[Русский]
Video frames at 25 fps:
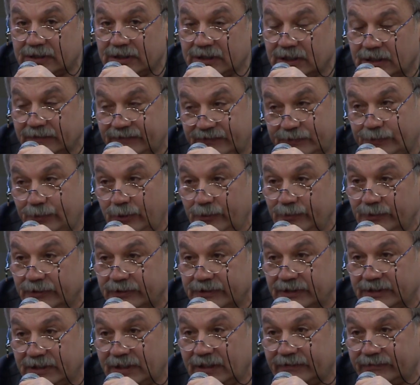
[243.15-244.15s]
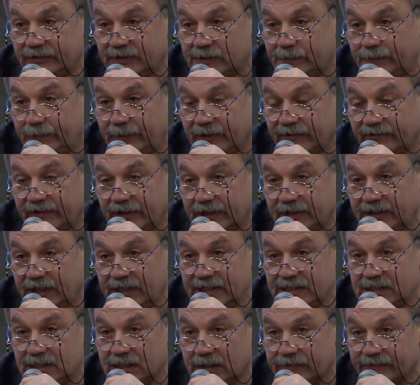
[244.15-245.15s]
И я вспомнил, недавно
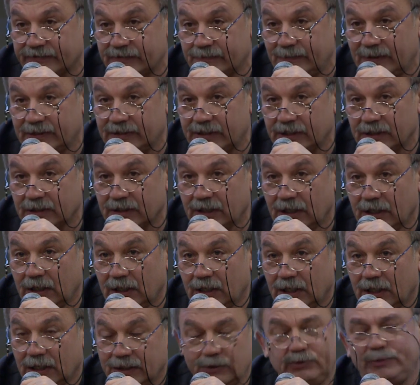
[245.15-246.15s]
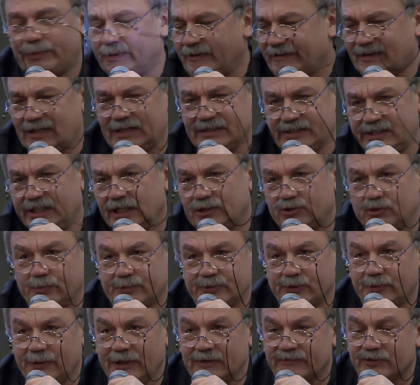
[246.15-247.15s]
первоклассников смотрел, ну, первоклассников, тех, кто
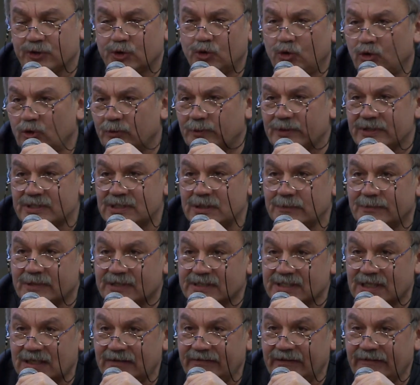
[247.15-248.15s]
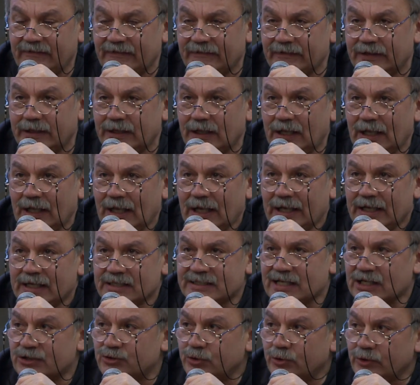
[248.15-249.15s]
поступает в школу, мы с ними разговаривали, и
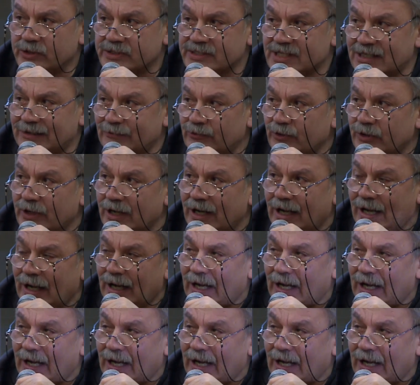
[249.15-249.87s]
зашел разговор,